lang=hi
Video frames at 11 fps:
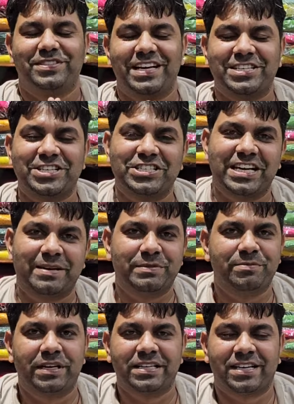जय श्री श्याम
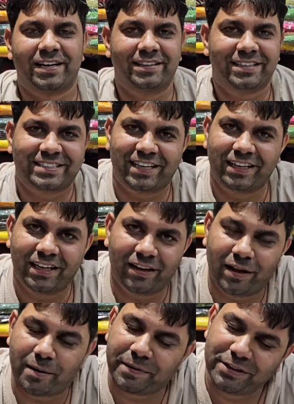जी मेरे सारे दर्शकों ने
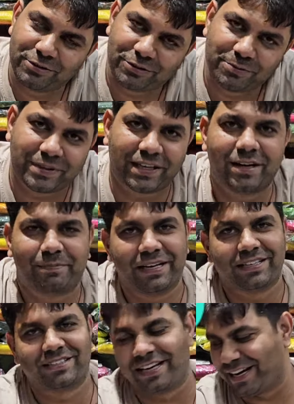अपने यूट्यूब चैनल
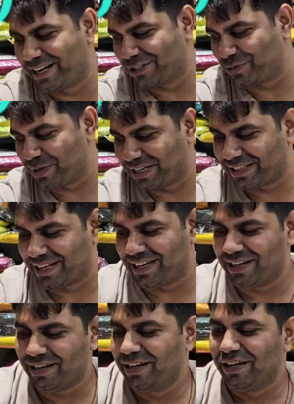पर सारे का स्वागत है
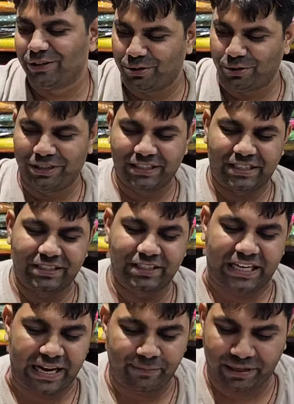दो दिन से जी
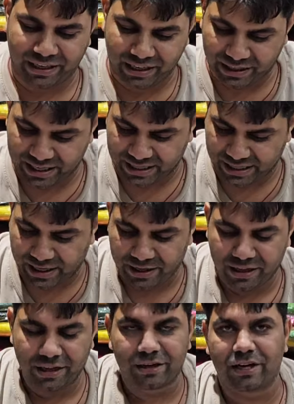टाइम नहीं लग रहा था
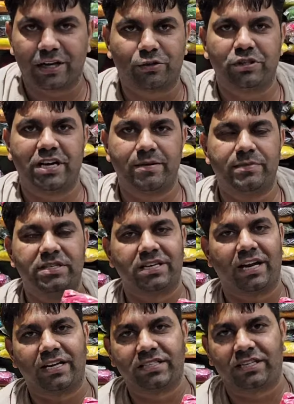खाटू श्याम जी
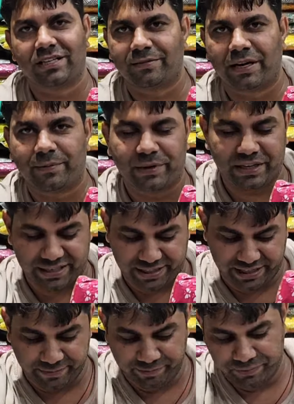सालासर दरबार में गए
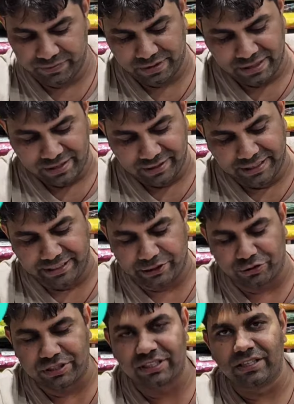थे ये
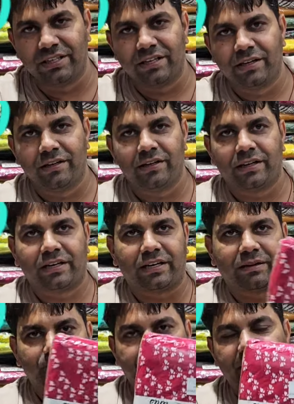देखो जी
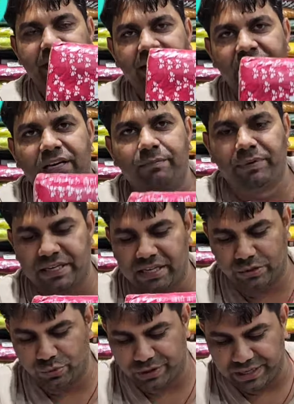प्रिंट के
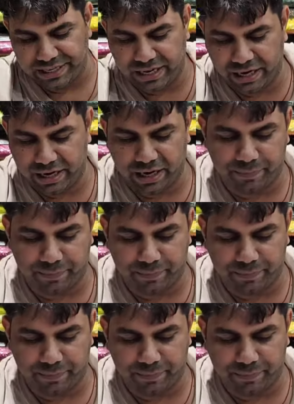बढ़िया सूट लेके आए हैं